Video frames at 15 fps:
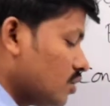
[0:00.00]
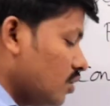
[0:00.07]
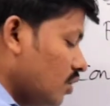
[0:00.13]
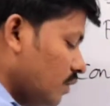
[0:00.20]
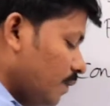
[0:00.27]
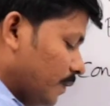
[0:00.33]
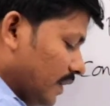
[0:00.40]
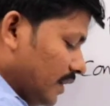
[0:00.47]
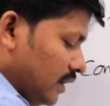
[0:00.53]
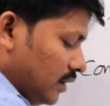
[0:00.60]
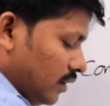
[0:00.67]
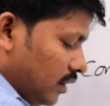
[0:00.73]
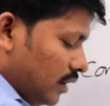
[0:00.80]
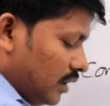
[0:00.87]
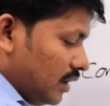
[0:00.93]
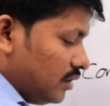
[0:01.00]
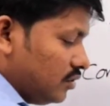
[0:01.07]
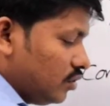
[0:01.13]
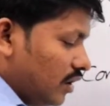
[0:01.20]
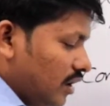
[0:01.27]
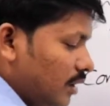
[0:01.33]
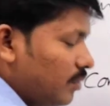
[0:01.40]
इसको
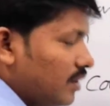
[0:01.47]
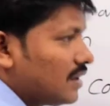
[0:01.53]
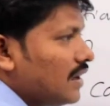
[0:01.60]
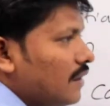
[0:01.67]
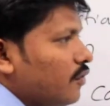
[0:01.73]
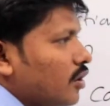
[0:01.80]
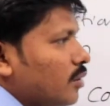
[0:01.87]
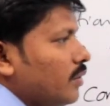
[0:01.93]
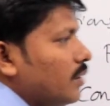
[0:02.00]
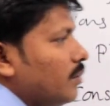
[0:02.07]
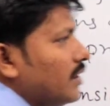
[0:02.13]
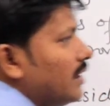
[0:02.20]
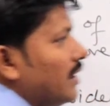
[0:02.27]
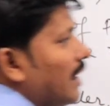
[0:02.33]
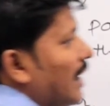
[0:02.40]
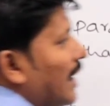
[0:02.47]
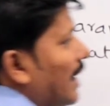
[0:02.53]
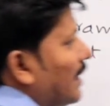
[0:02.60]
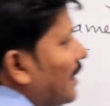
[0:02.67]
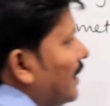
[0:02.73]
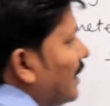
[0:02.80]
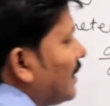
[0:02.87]
जो लिमिट के फॉर्मेट में किया
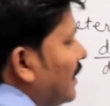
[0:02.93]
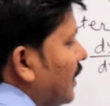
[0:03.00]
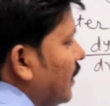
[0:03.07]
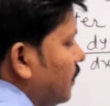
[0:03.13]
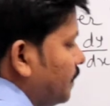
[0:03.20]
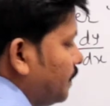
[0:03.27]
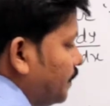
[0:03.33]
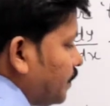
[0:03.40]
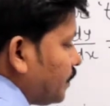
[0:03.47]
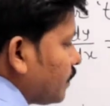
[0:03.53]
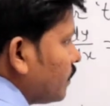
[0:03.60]
आगे देखते हैं